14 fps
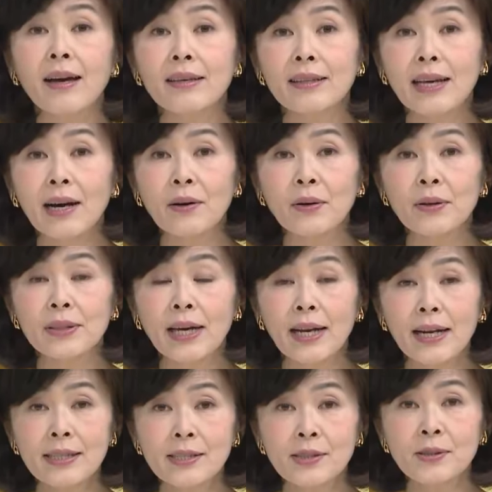なお奈
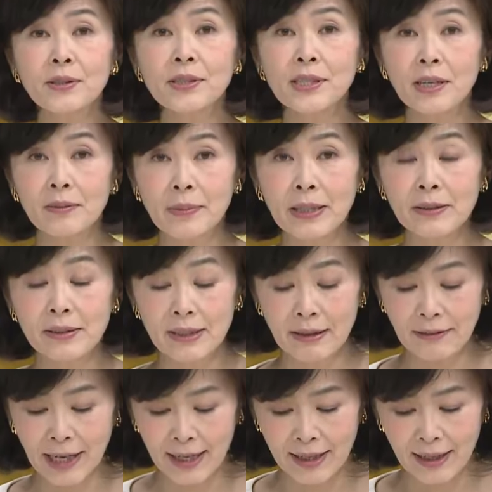良市庁舎をめぐって
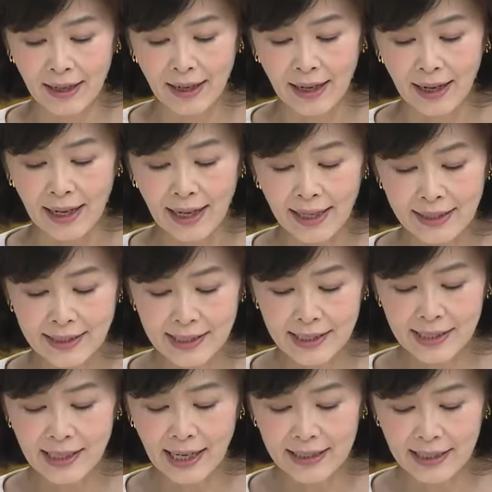は新井知
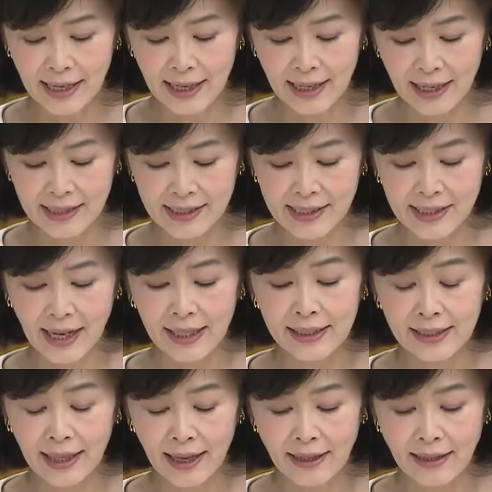事が提案した移
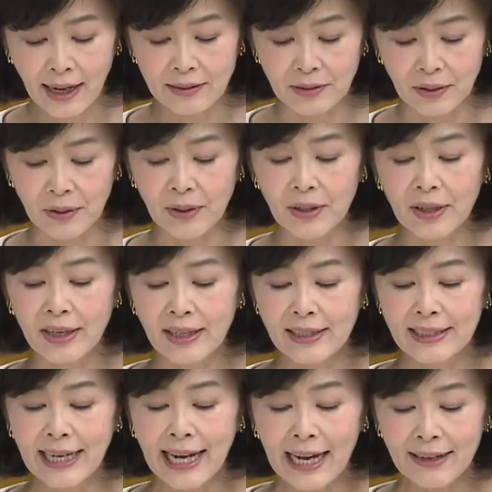転案を
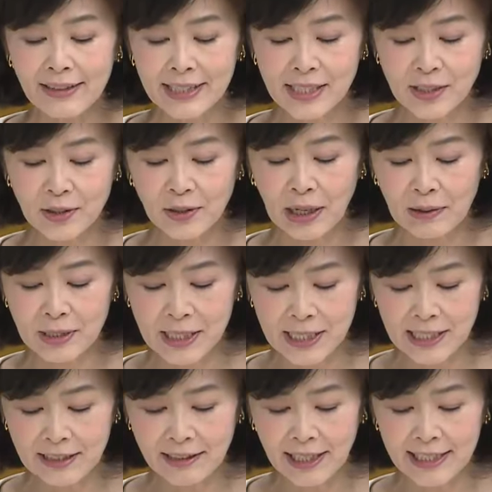中川市長が押し
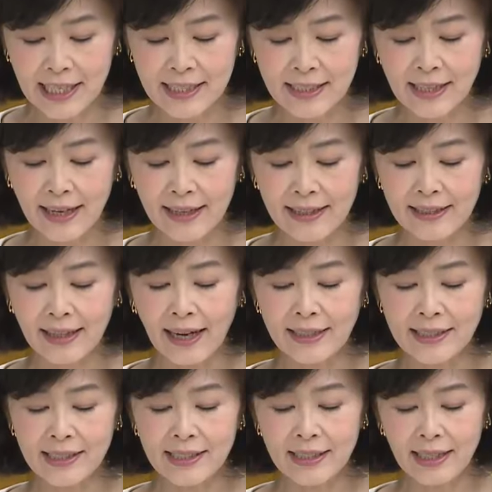切る形で耐
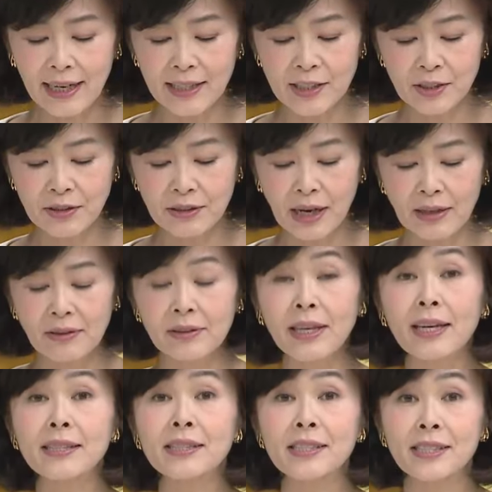震改修案を
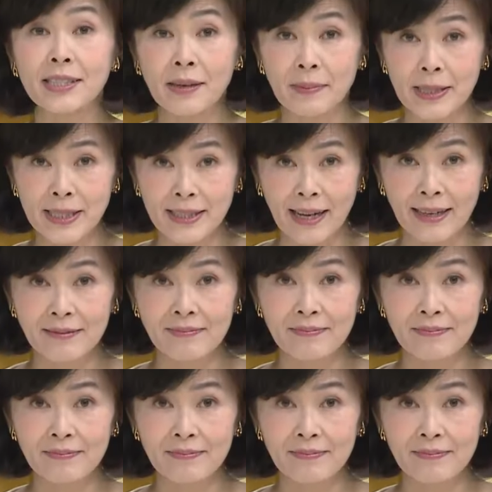提出していました。